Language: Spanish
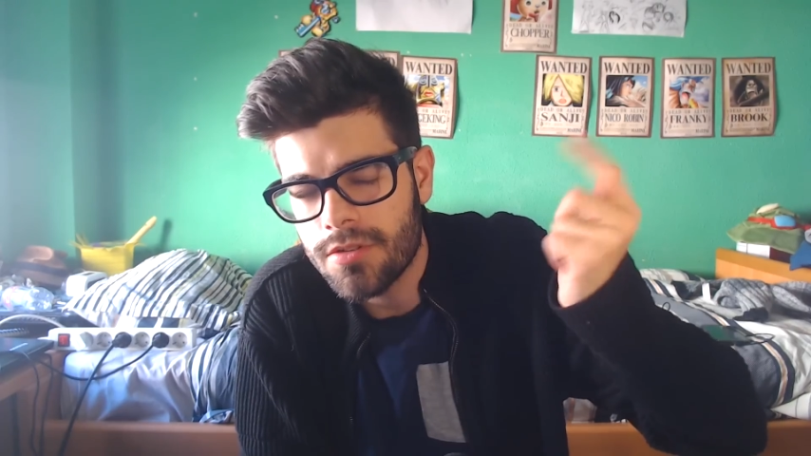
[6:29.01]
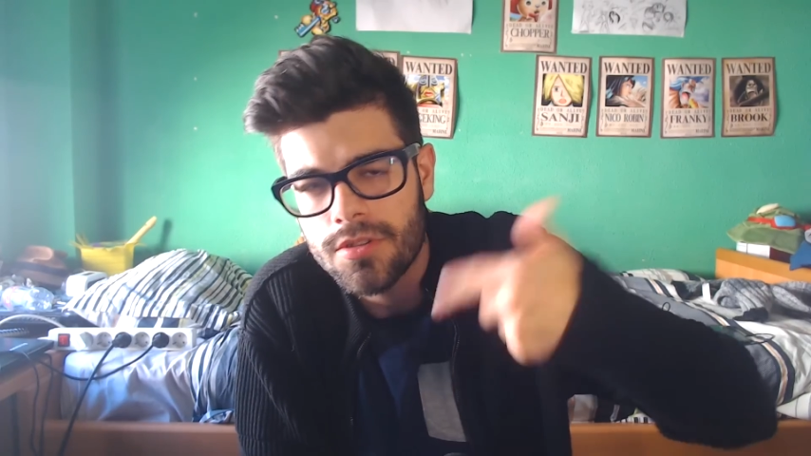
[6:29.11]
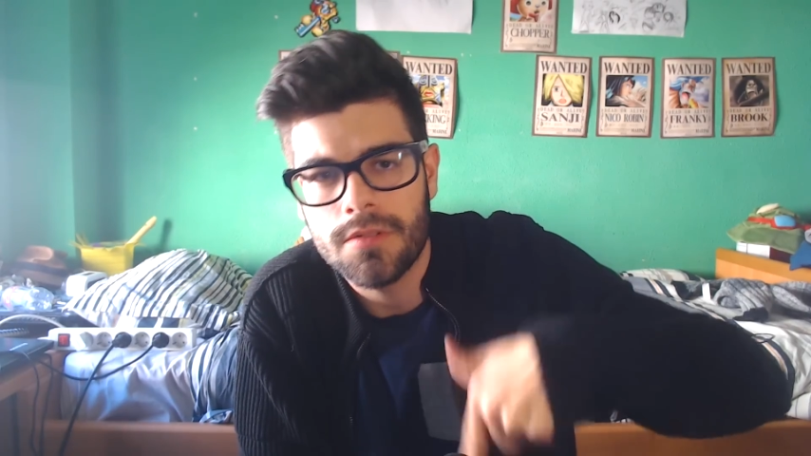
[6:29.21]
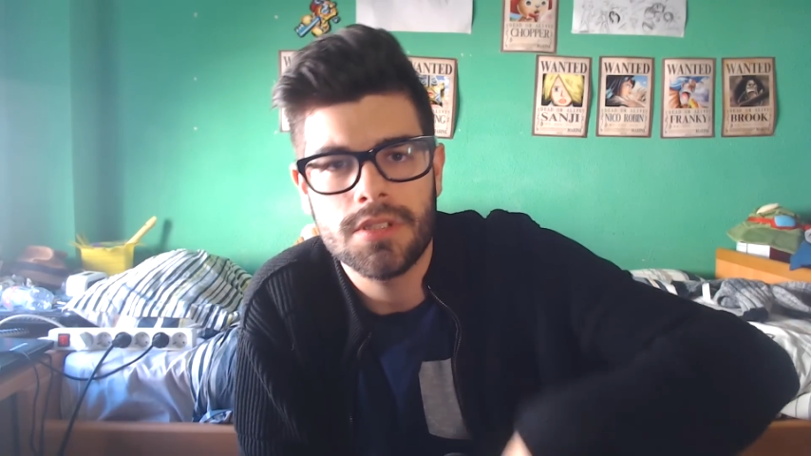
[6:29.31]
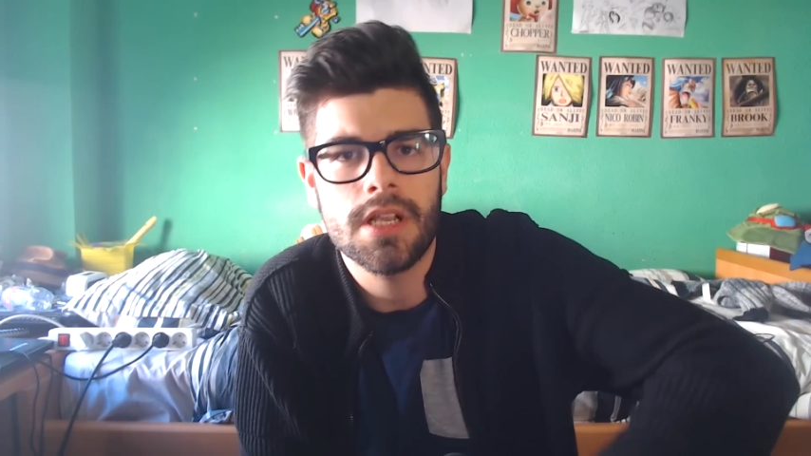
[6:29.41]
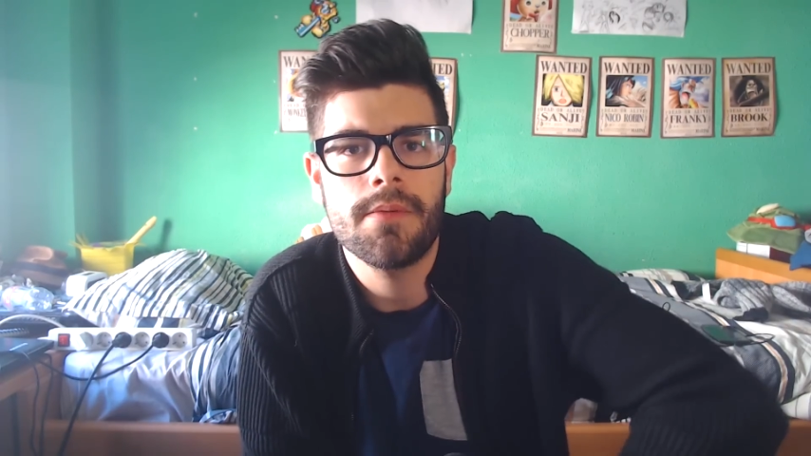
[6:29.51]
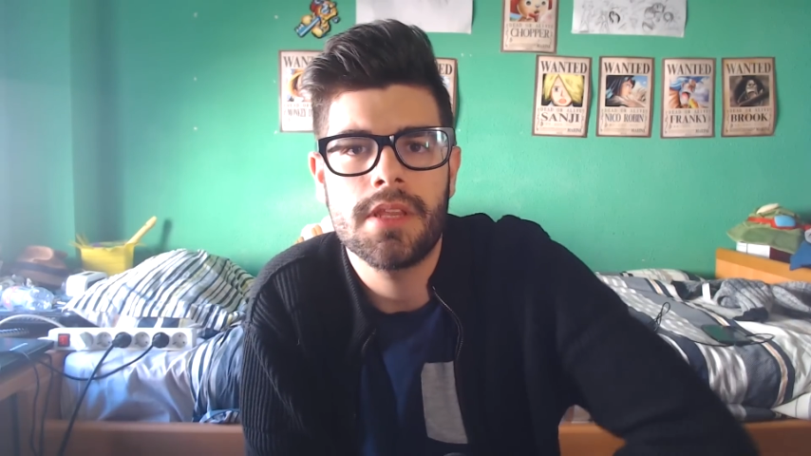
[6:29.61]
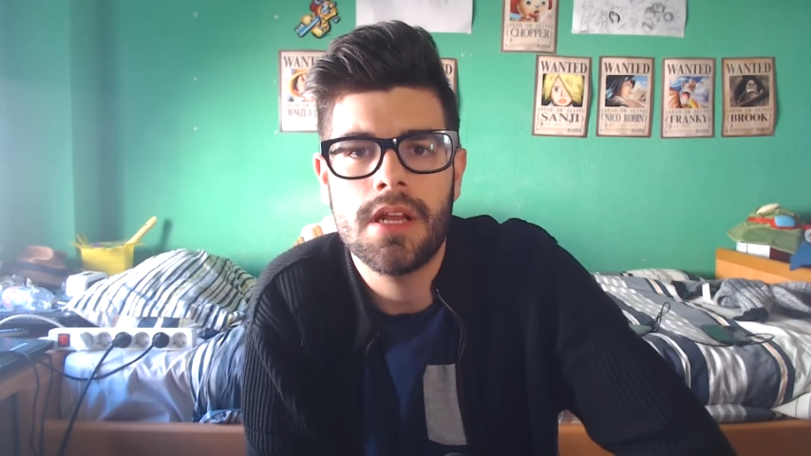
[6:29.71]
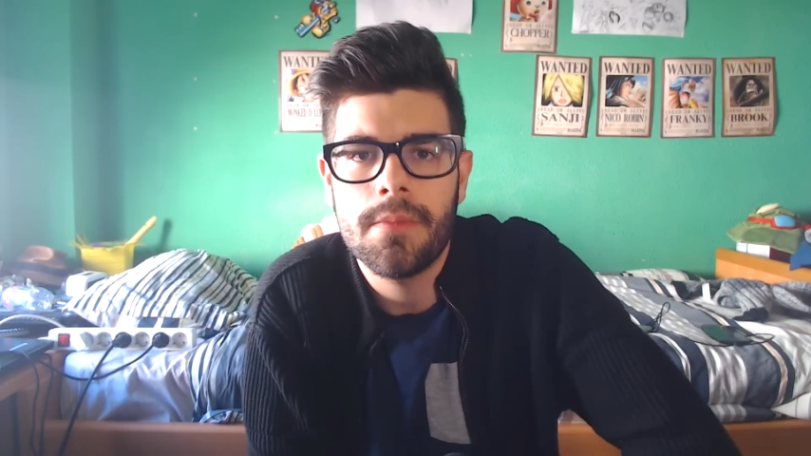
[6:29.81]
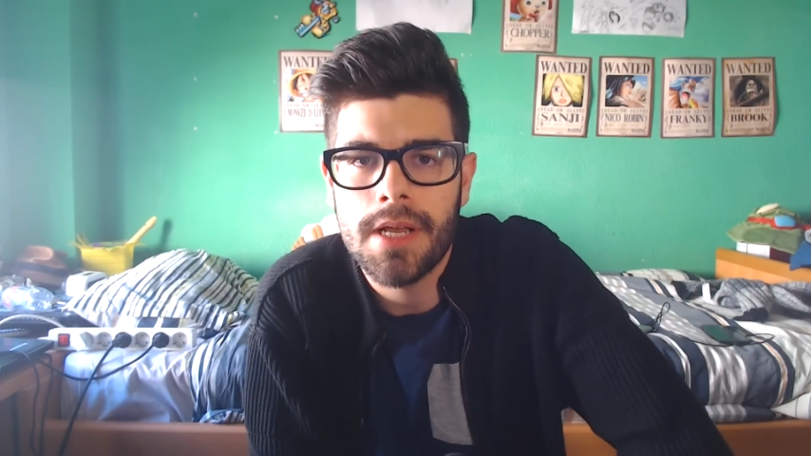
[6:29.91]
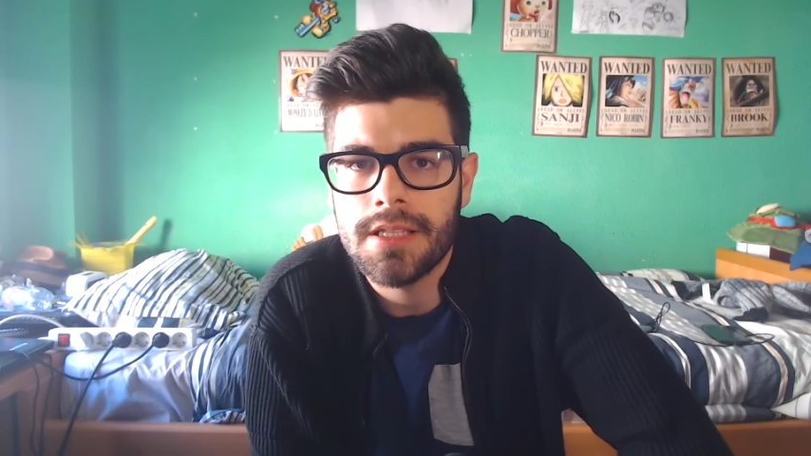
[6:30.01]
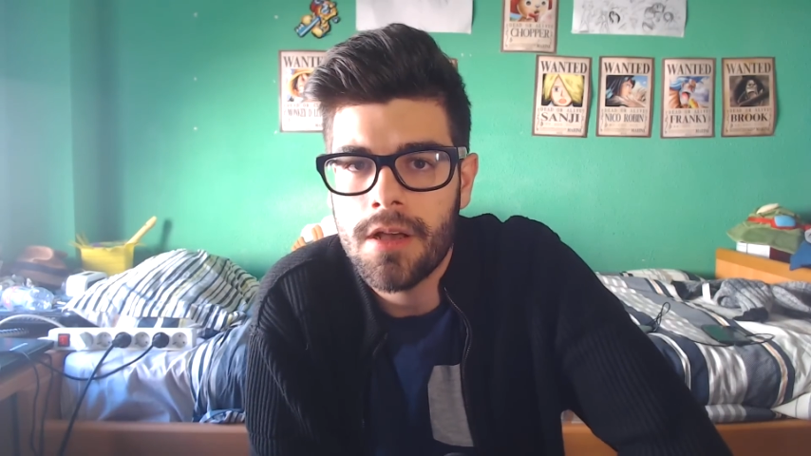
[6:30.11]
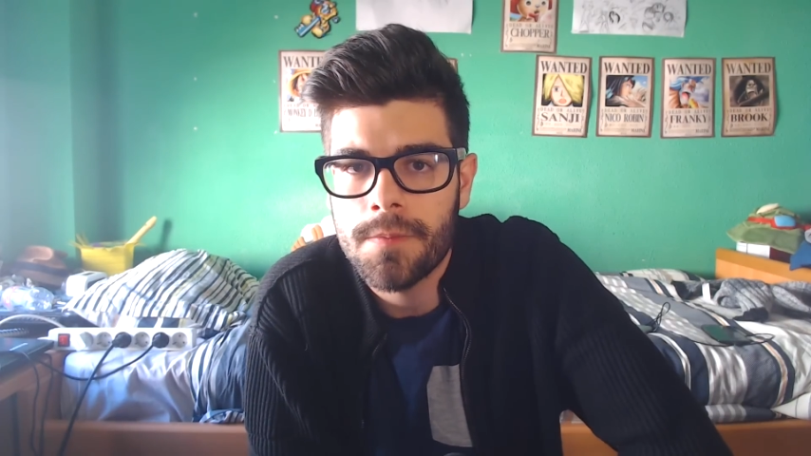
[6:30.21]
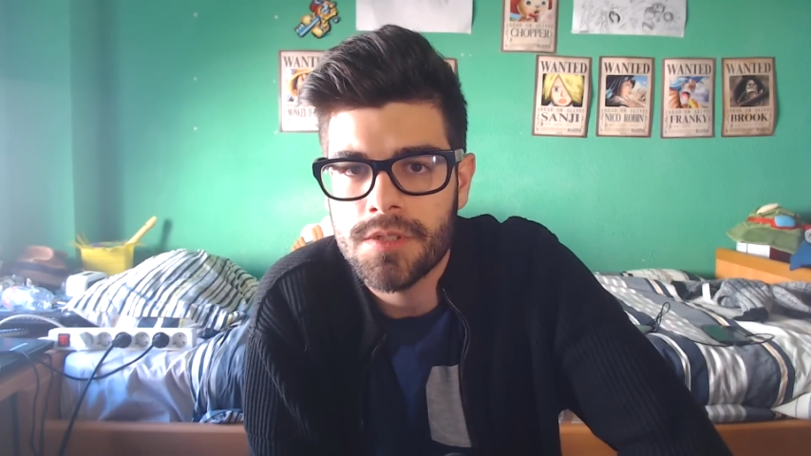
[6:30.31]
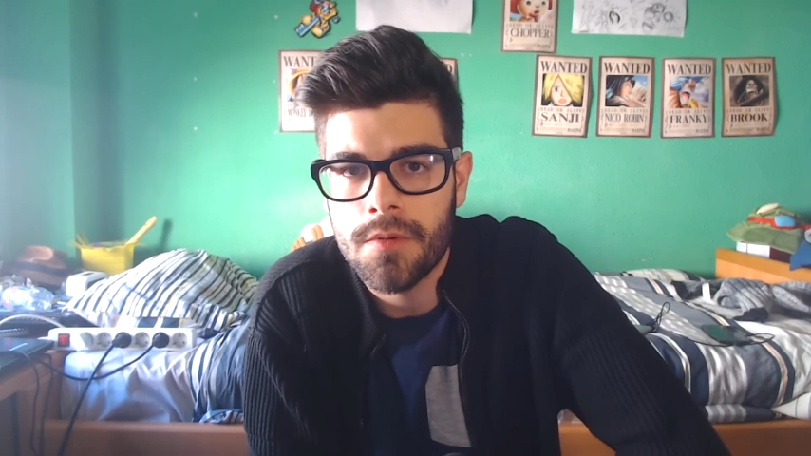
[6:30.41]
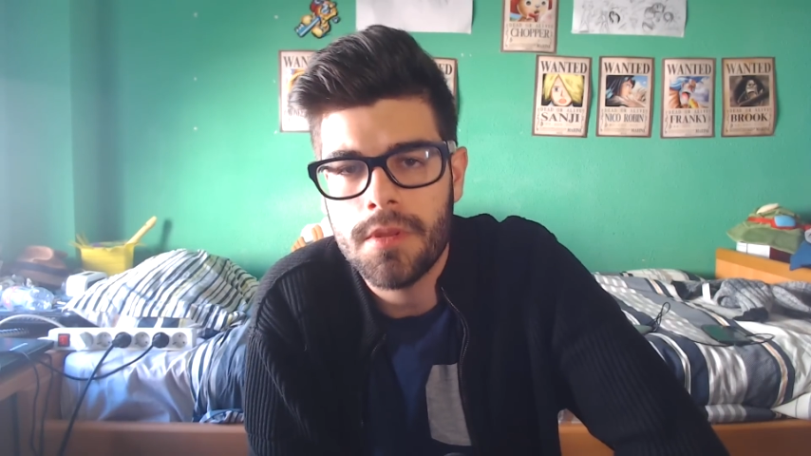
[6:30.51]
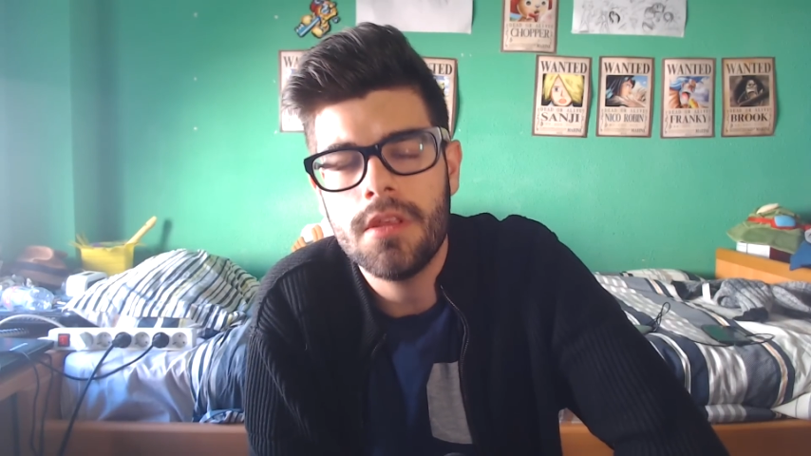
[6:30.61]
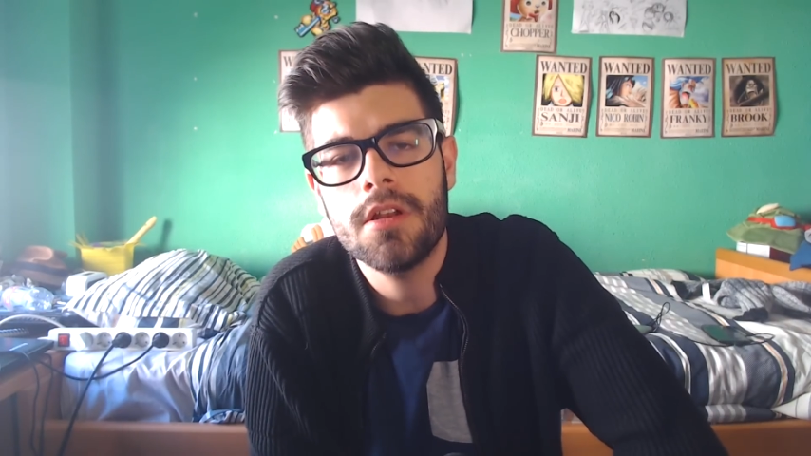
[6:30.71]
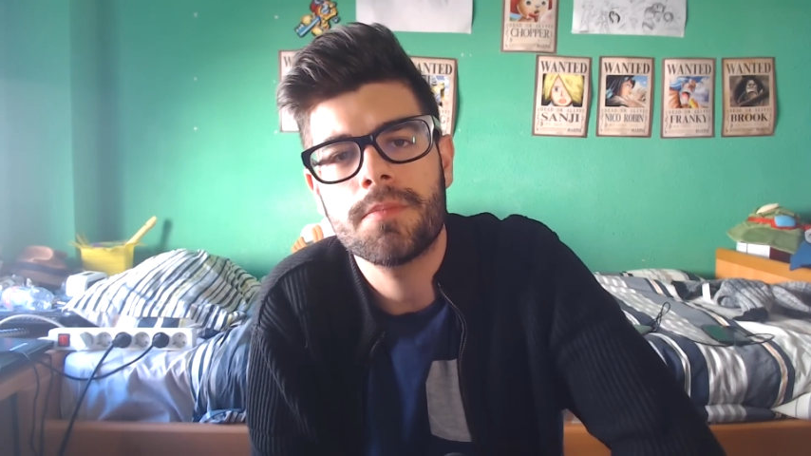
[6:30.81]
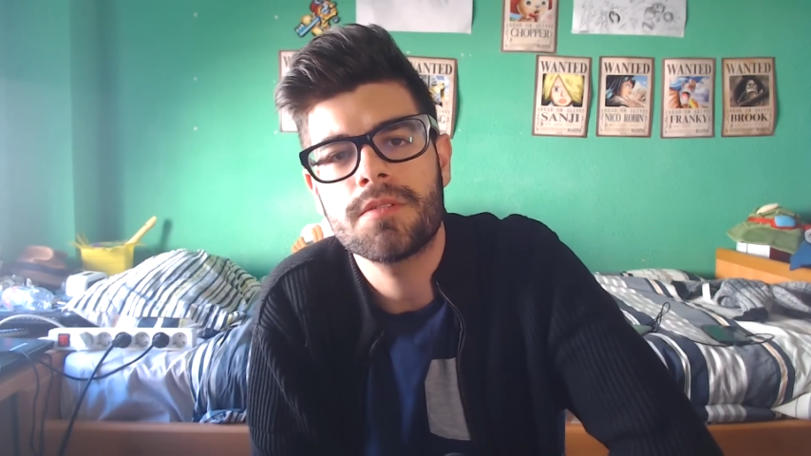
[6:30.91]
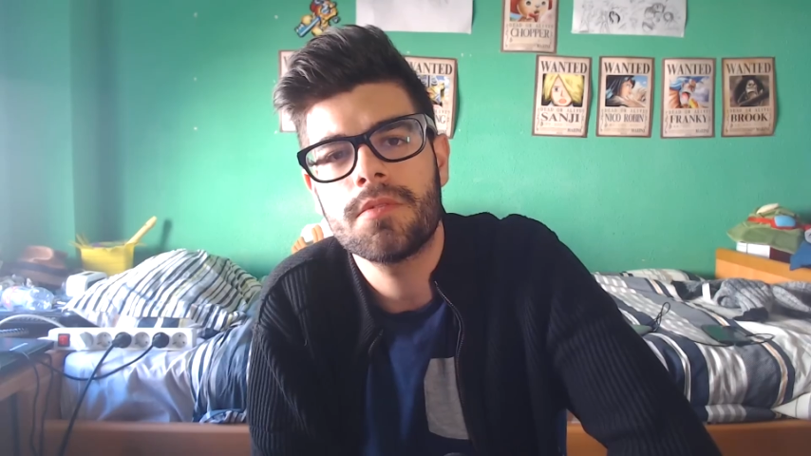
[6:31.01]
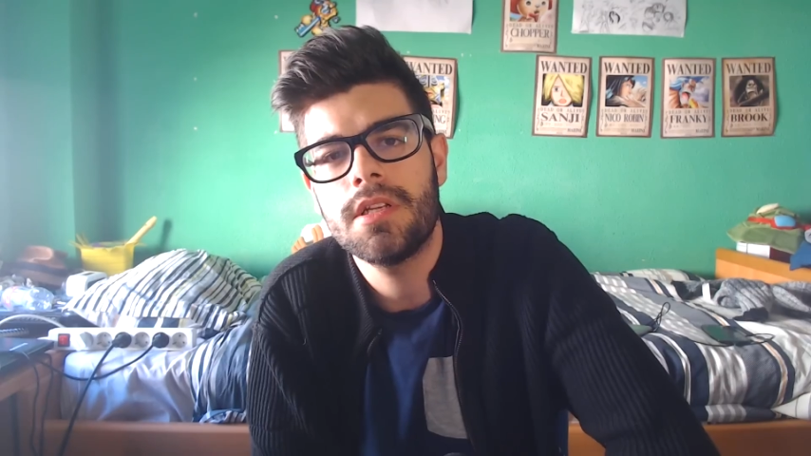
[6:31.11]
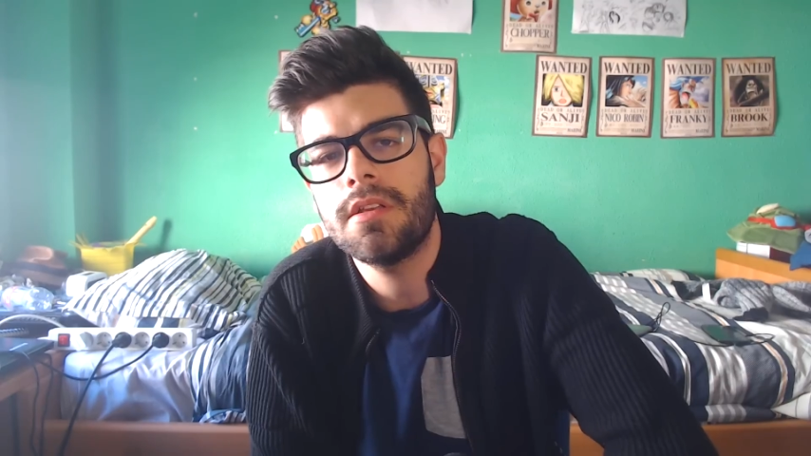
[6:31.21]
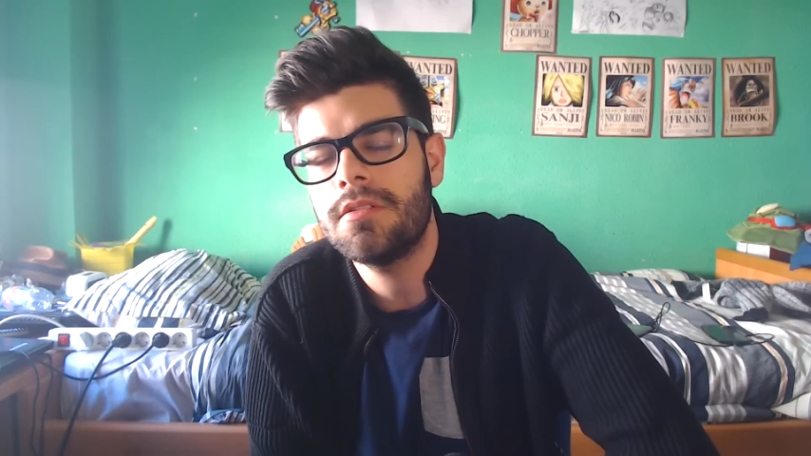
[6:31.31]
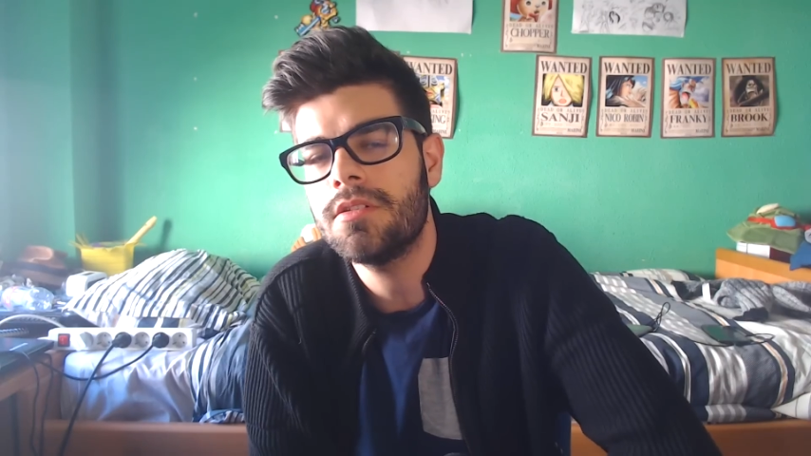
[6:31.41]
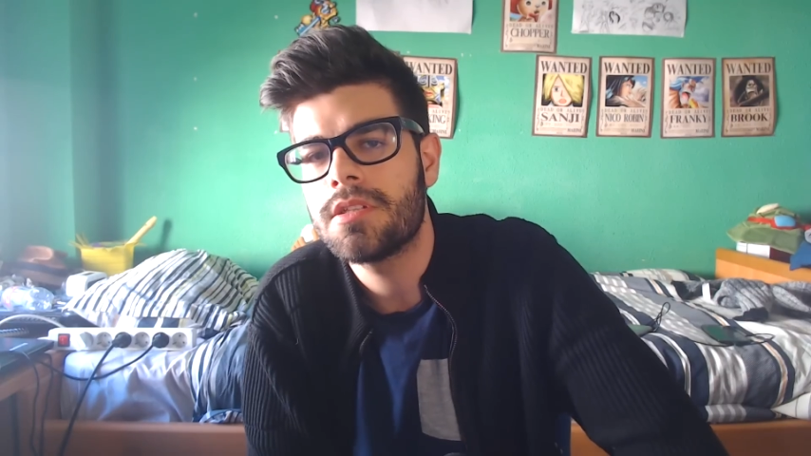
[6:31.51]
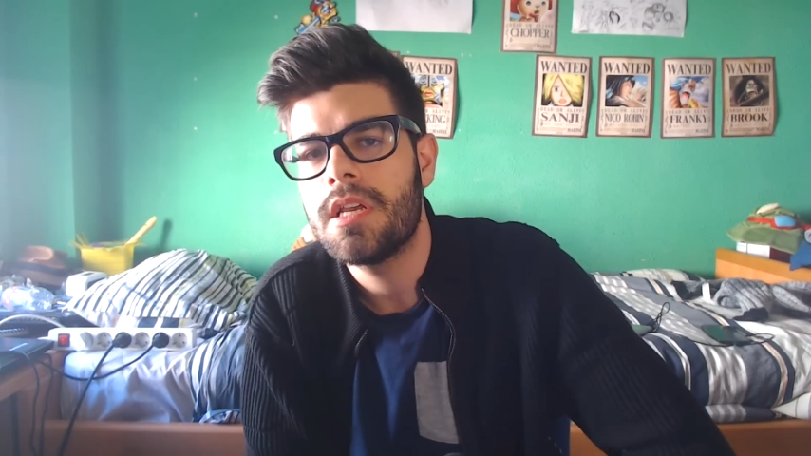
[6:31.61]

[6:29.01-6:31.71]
Suscribiros a la camaradería para entrar al próximo vídeo, los próximos directos.